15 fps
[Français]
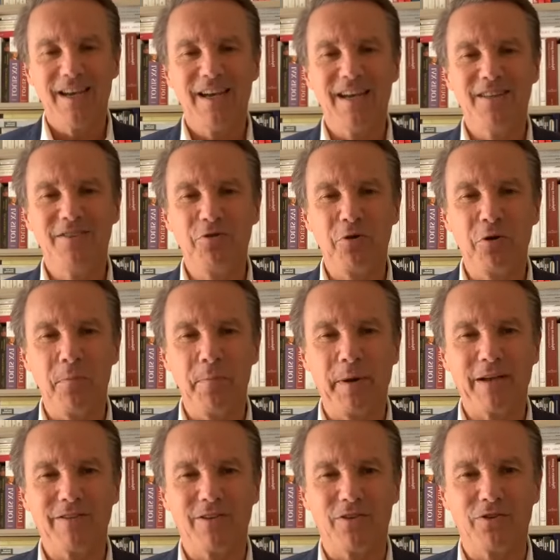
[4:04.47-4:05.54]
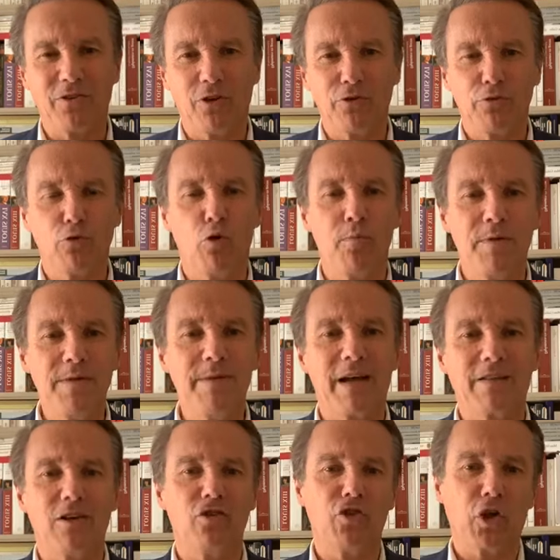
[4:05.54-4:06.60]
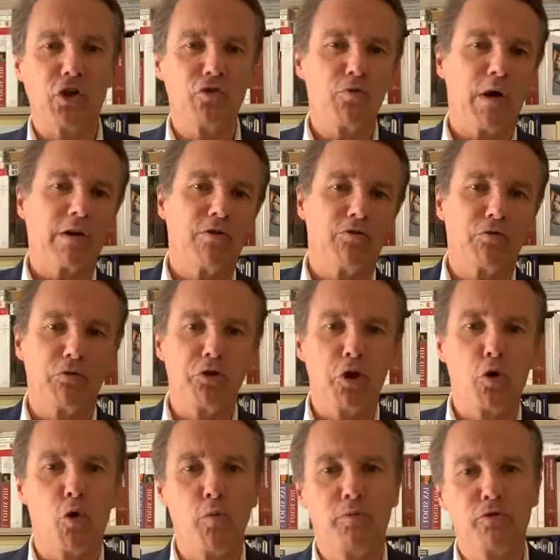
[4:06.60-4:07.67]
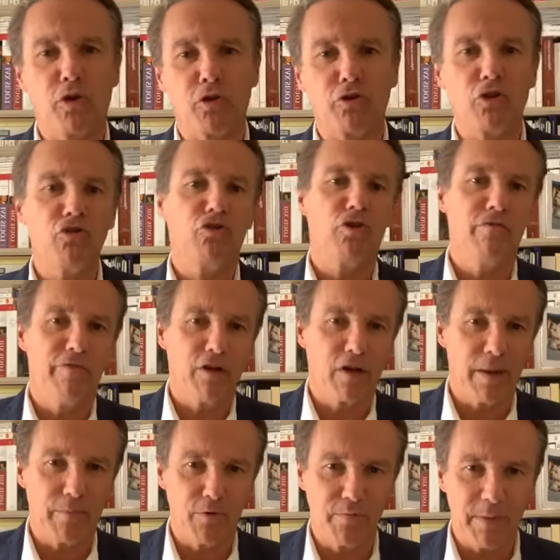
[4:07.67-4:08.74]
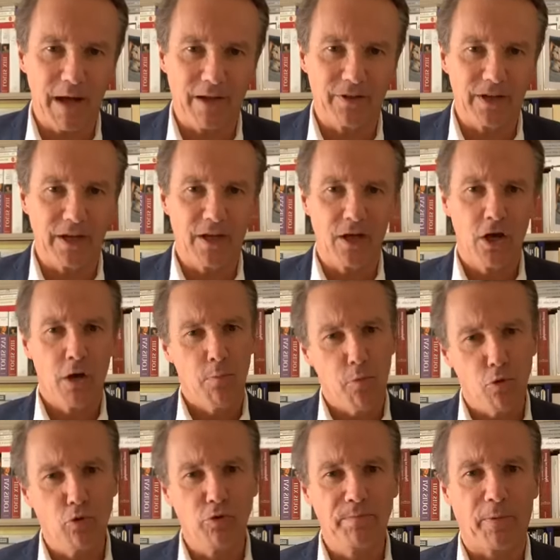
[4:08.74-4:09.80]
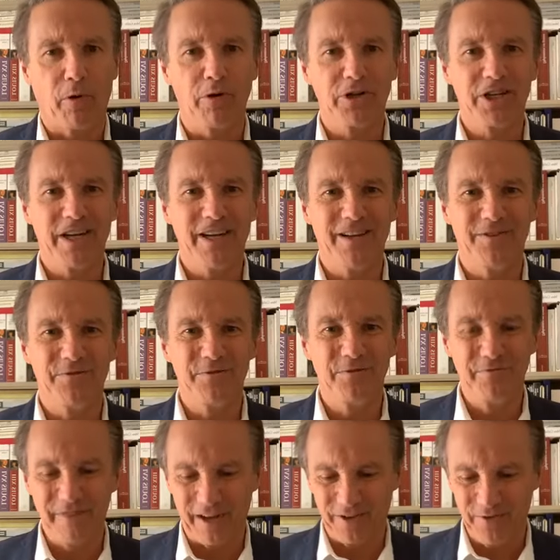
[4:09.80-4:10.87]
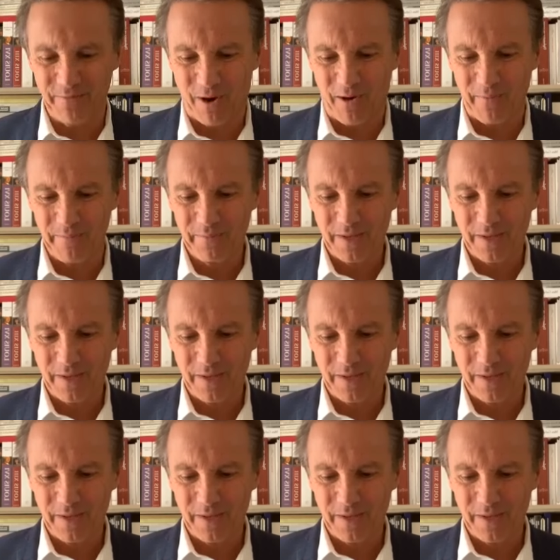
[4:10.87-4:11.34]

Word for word: et deux représentants du groupe Liberté et Territoire qui sont des groupes centristes qui votent la plupart des beaucoup de projets euh, du gouvernement.